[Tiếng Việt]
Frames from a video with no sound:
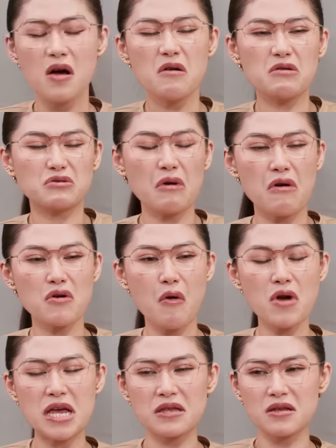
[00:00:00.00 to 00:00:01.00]
Ồ trời ơi
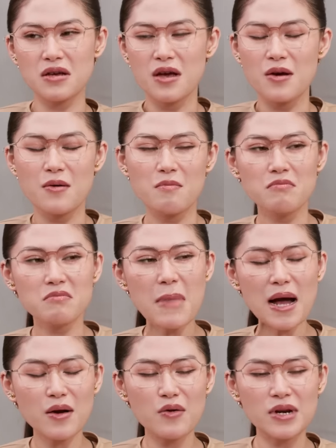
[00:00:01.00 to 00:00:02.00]
con này
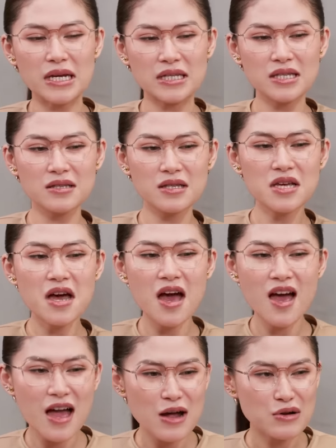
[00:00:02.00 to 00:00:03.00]
mắt con này thấy, thấy
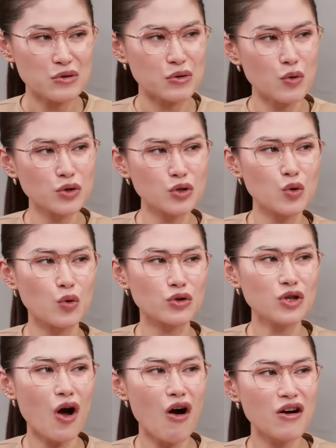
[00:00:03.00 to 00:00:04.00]
ghê rồi, ôi đùi
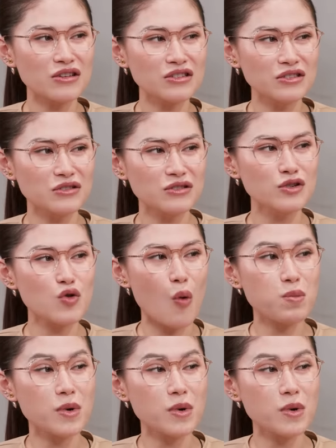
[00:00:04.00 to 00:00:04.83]
to như như cục